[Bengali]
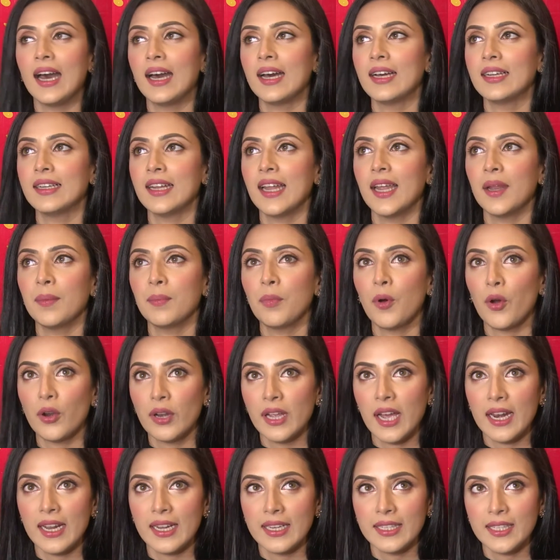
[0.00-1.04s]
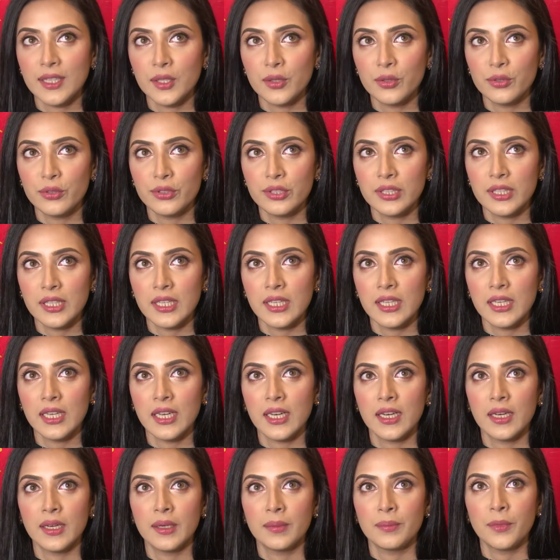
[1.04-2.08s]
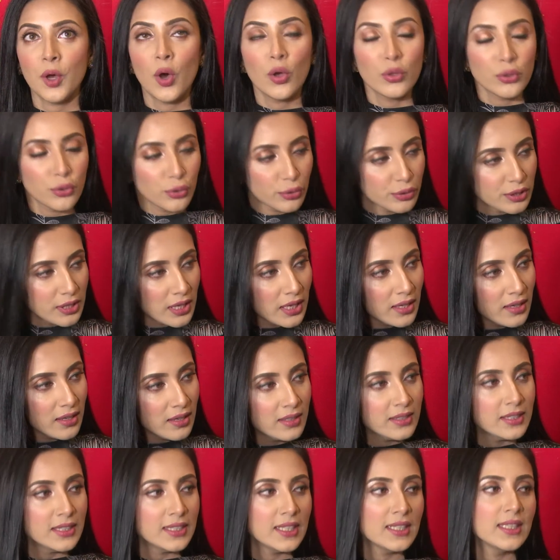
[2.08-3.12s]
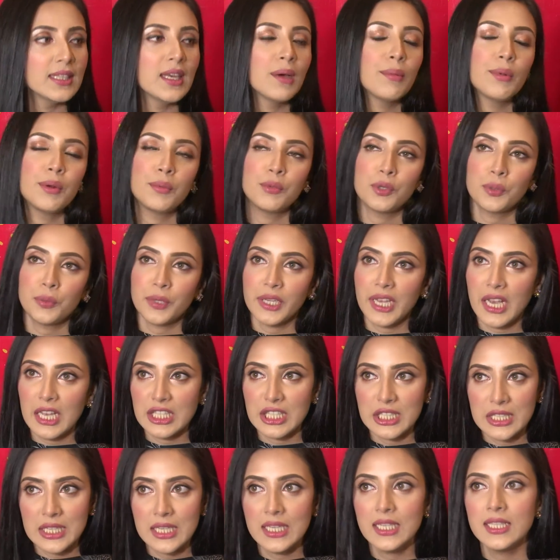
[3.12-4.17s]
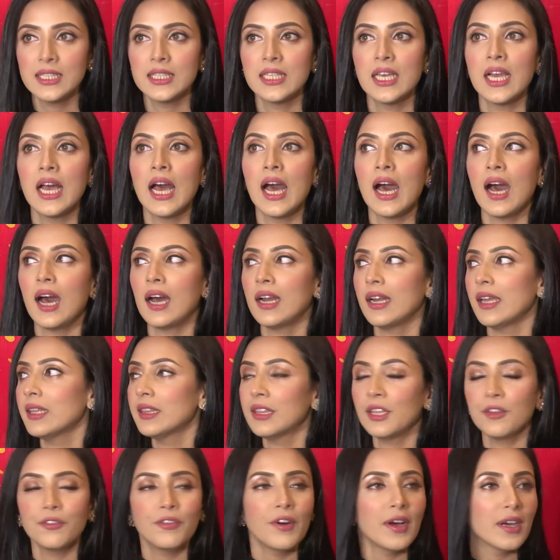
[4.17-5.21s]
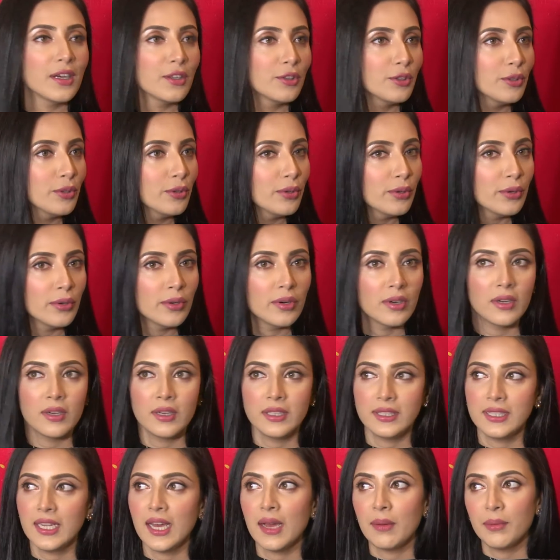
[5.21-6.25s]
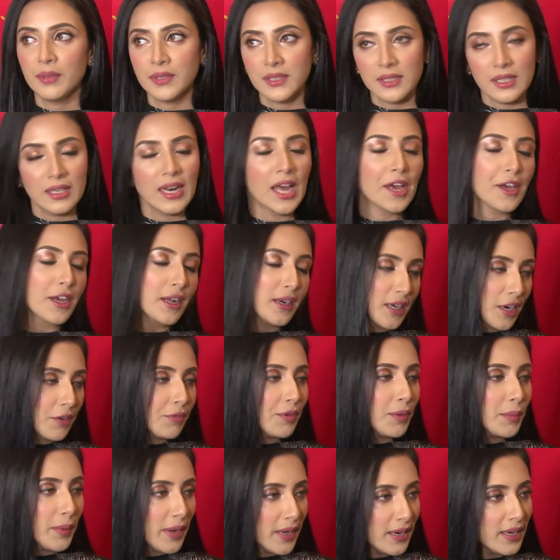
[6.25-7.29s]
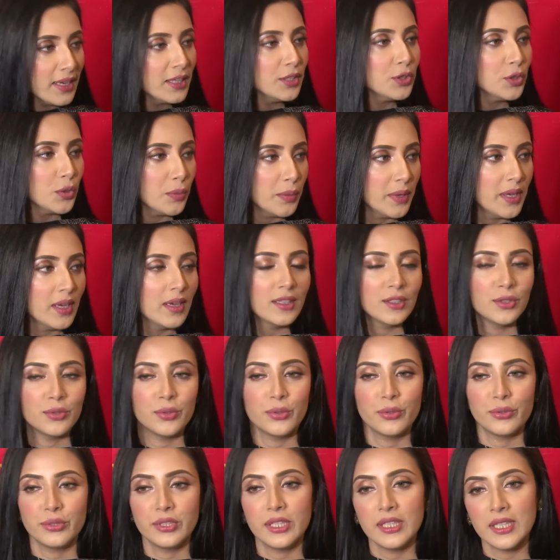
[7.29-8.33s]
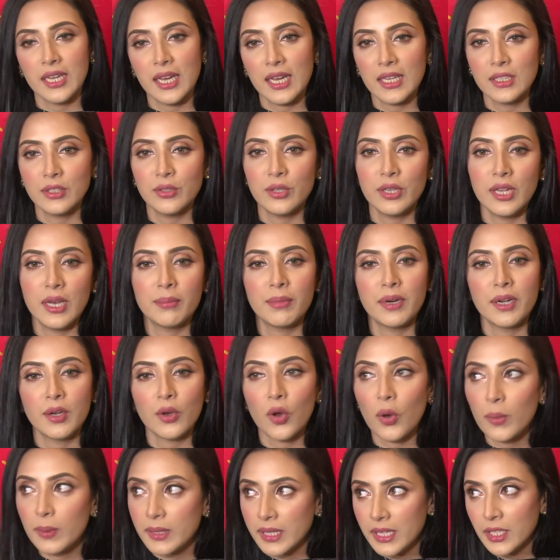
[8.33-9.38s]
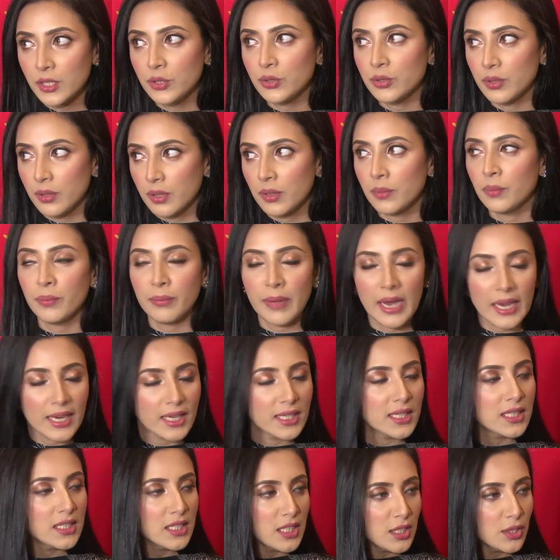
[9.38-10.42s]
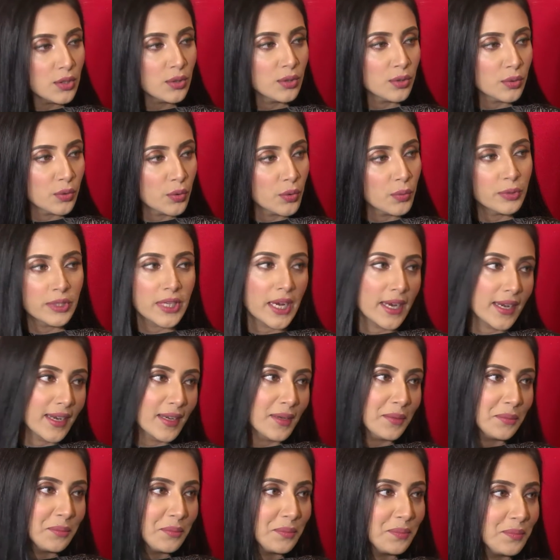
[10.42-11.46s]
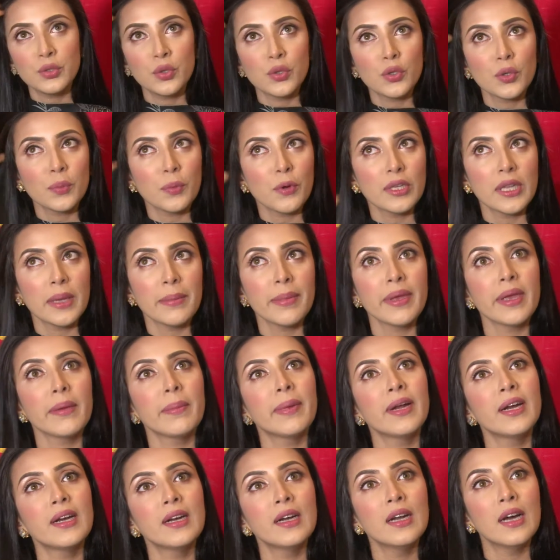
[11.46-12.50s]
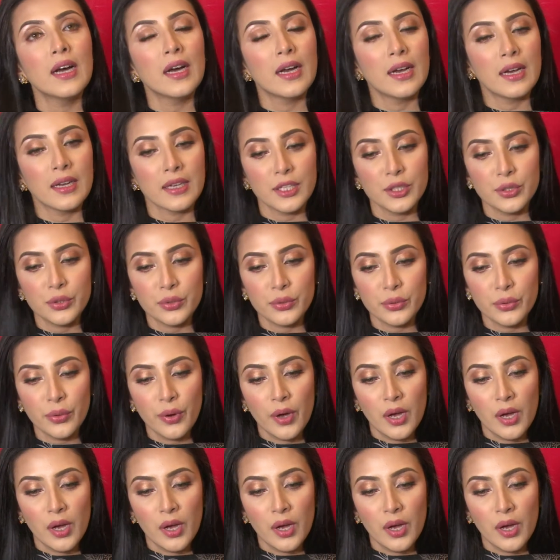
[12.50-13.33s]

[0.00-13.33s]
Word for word: আর এরপরে আরেকটা হচ্ছে অন্তর্জাল যেটাতে আমার মোটামুটি কাজ শেষ আর ইত্তেফাক তো এটা আমার রায়হান রাফি ভাইয়েরই ছবি তো সেটা আসলে আমরা কবে থেকে বাকিটা শেষ করব জানি না ছোট পর্দা আমি এবার কিছু